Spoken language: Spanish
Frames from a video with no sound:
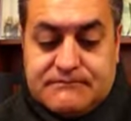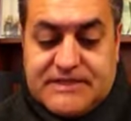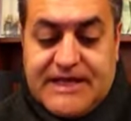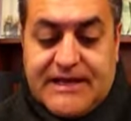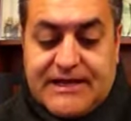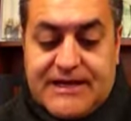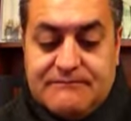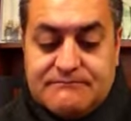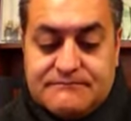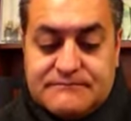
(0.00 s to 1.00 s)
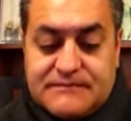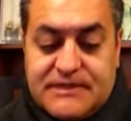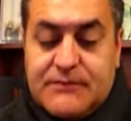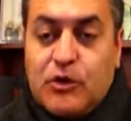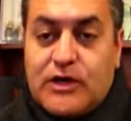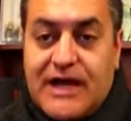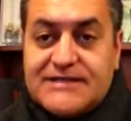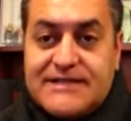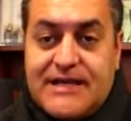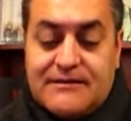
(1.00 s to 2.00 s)
Tierra,
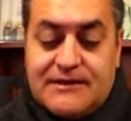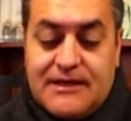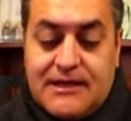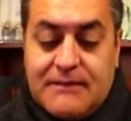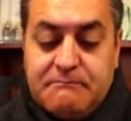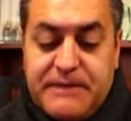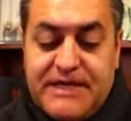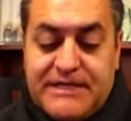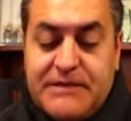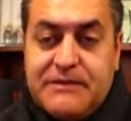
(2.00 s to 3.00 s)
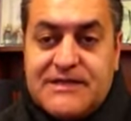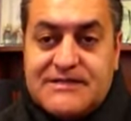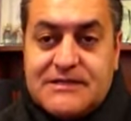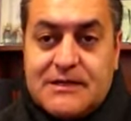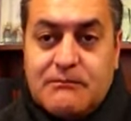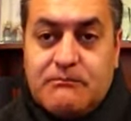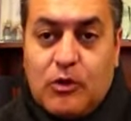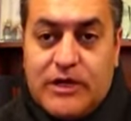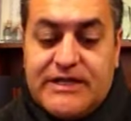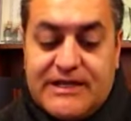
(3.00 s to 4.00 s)
democracia, víctimas,
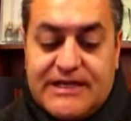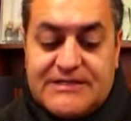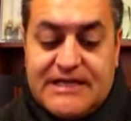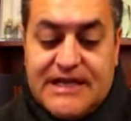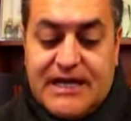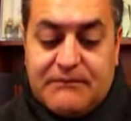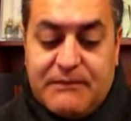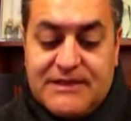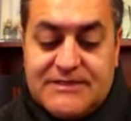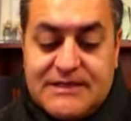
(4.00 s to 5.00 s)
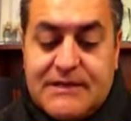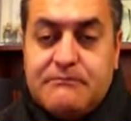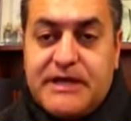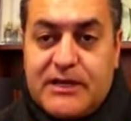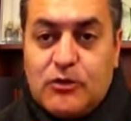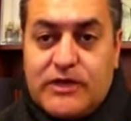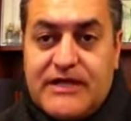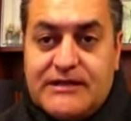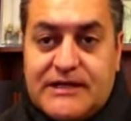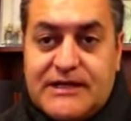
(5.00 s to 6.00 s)
política sin armas, veeduría
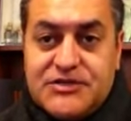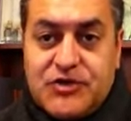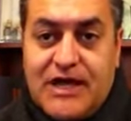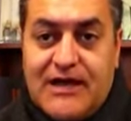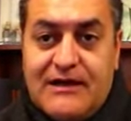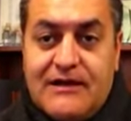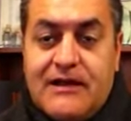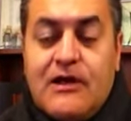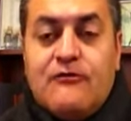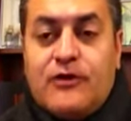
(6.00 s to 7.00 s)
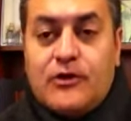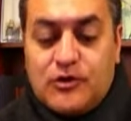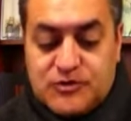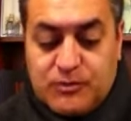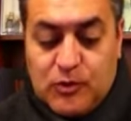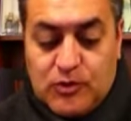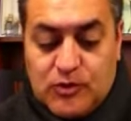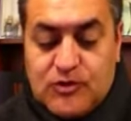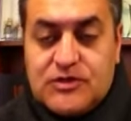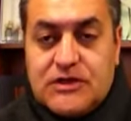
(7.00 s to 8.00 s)
internacional, fueron los
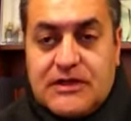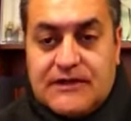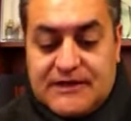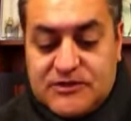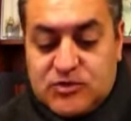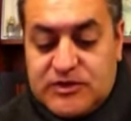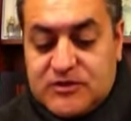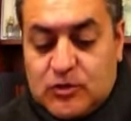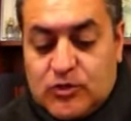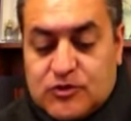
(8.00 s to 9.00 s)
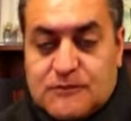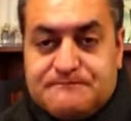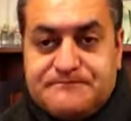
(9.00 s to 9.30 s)
puntos de su discurso.